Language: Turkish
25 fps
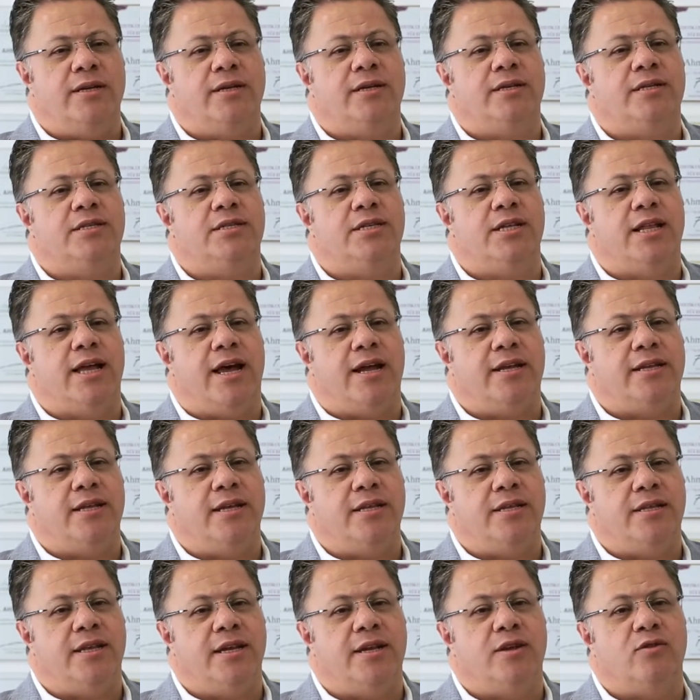
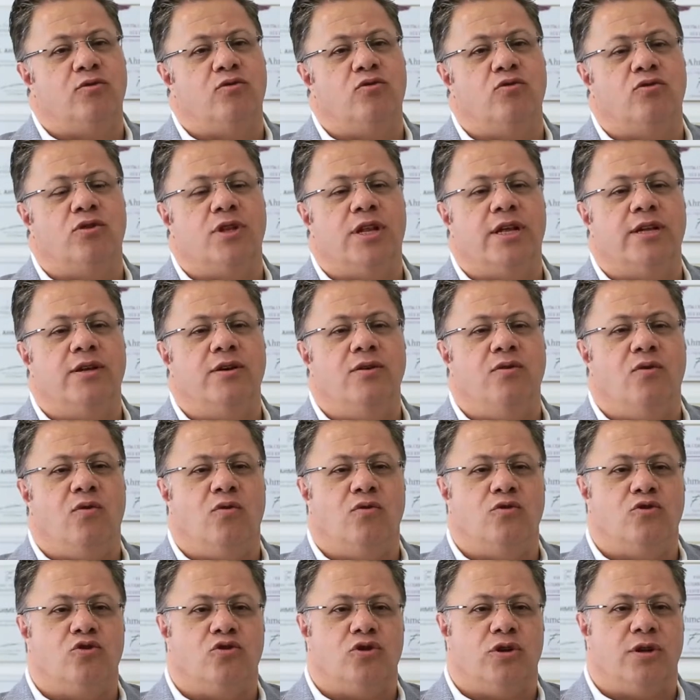kişilerde tereddütleri
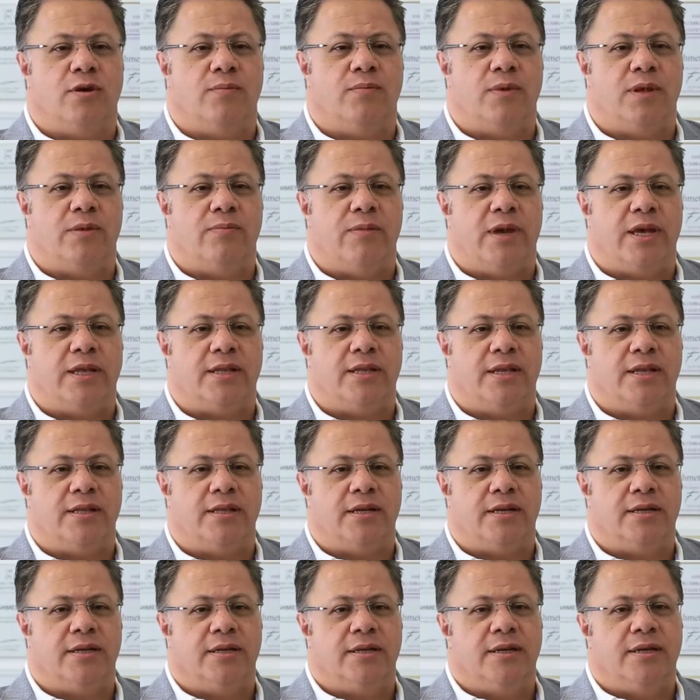oluşturabilmektedir.